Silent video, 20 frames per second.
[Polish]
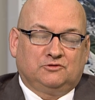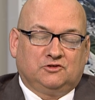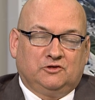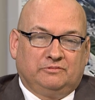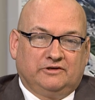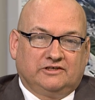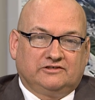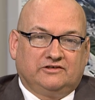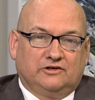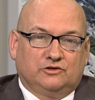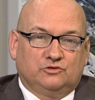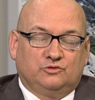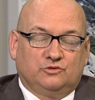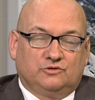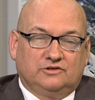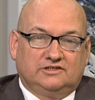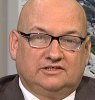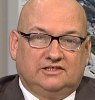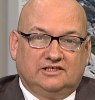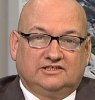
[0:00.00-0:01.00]
proszę Państwa, o
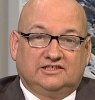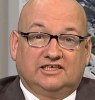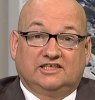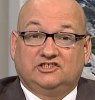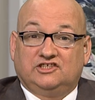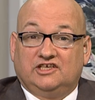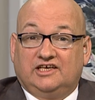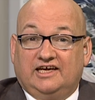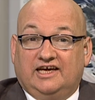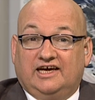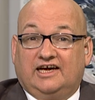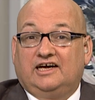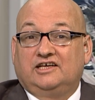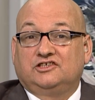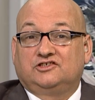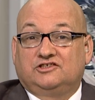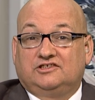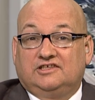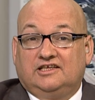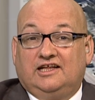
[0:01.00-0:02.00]
turystyce, gdzie
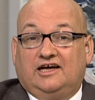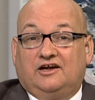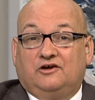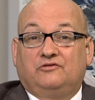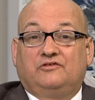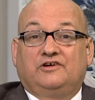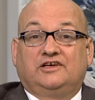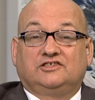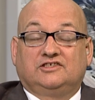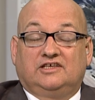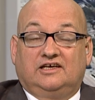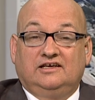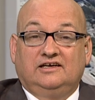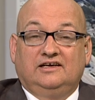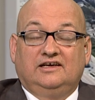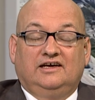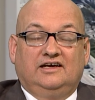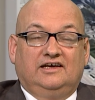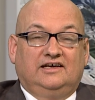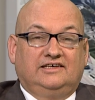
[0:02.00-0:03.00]
jechać, gdzie na rowerze
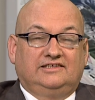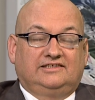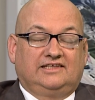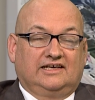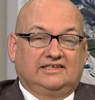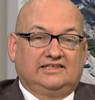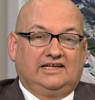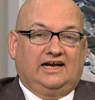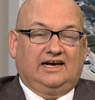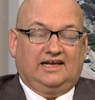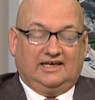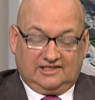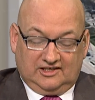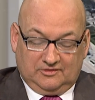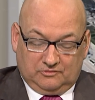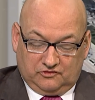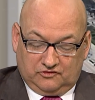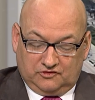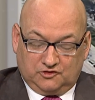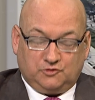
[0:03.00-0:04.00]
i tak dalej.
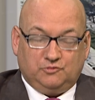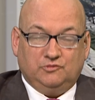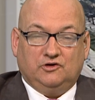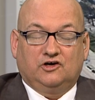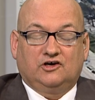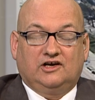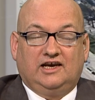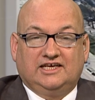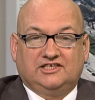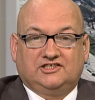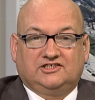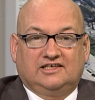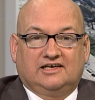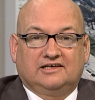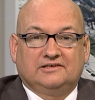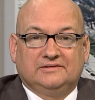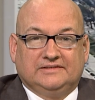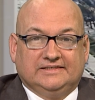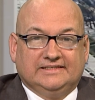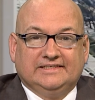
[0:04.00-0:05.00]
Nie mówiliśmy o
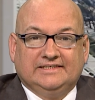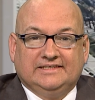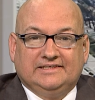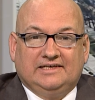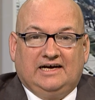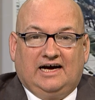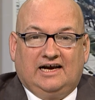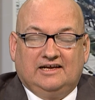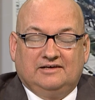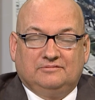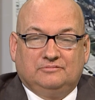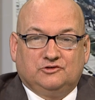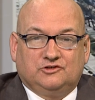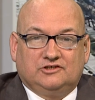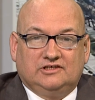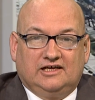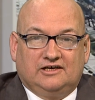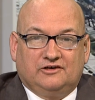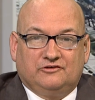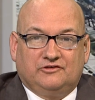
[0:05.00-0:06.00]
kleszczach, ale
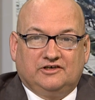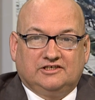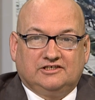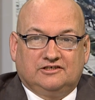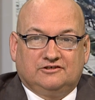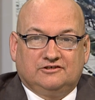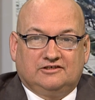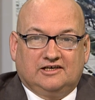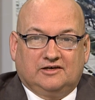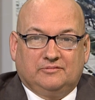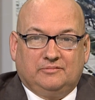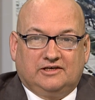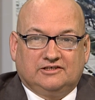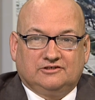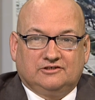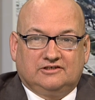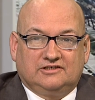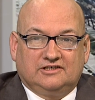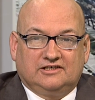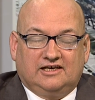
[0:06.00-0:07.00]
może na rowerze to tak
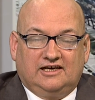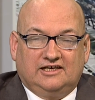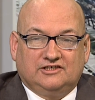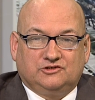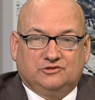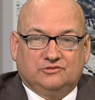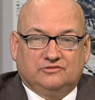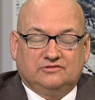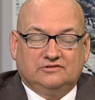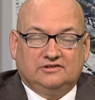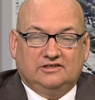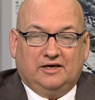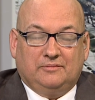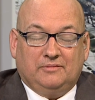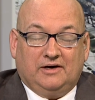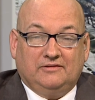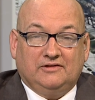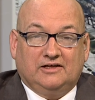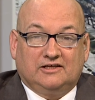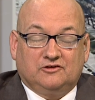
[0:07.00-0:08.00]
bardzo tych kleszczów nie
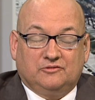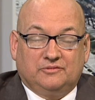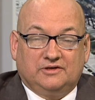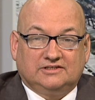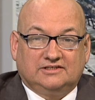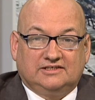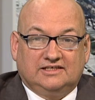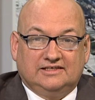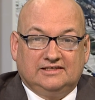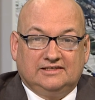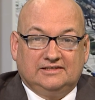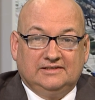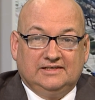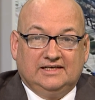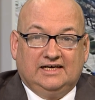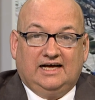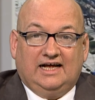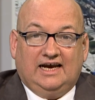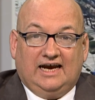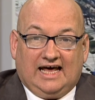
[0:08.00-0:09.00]
ma. Natomiast te
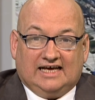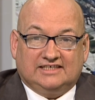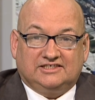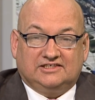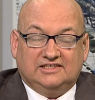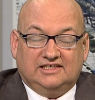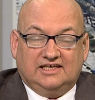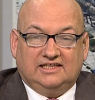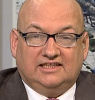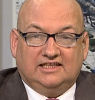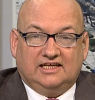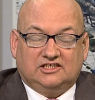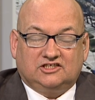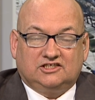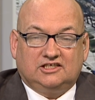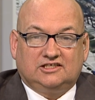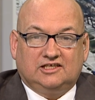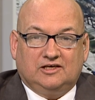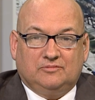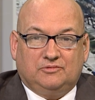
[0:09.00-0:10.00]
lasy, jedna
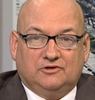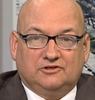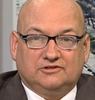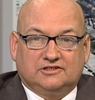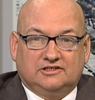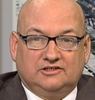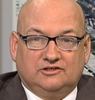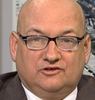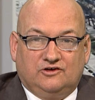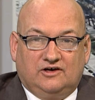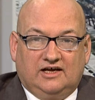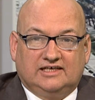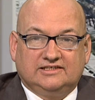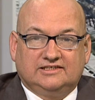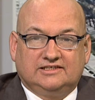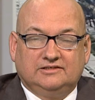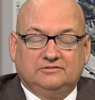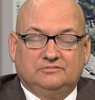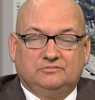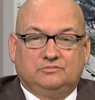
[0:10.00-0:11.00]
trzecia Polski to
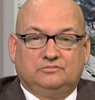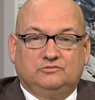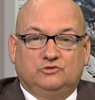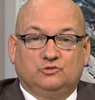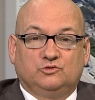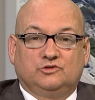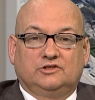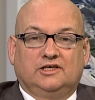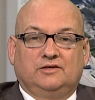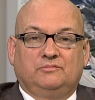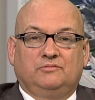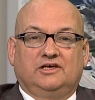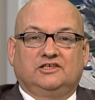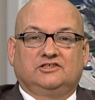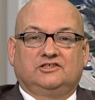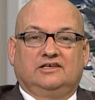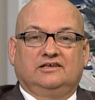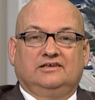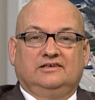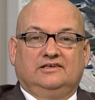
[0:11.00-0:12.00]
lasy, w dużej
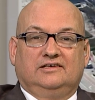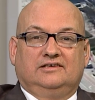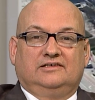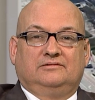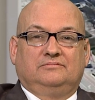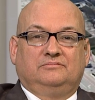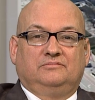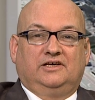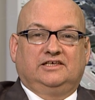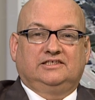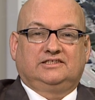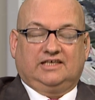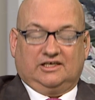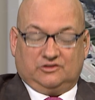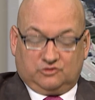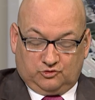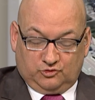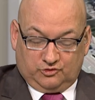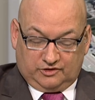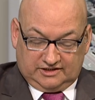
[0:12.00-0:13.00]
mierze miejsca
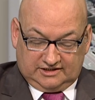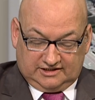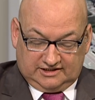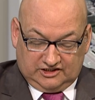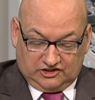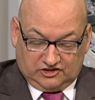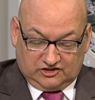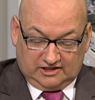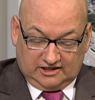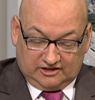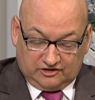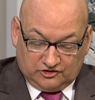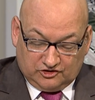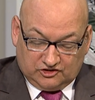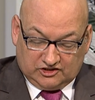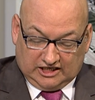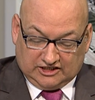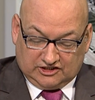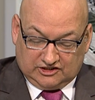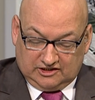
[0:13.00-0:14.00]
turystyczne. No i
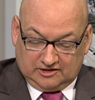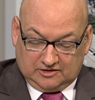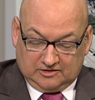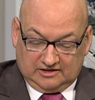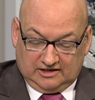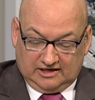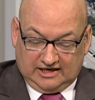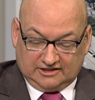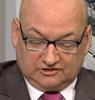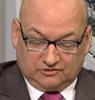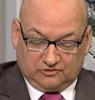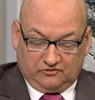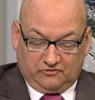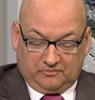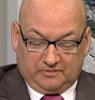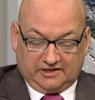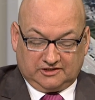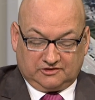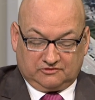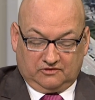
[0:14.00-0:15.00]
rzecznik Lasów
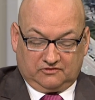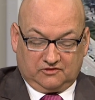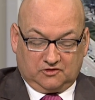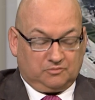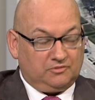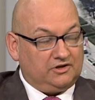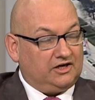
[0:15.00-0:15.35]
Państwowych,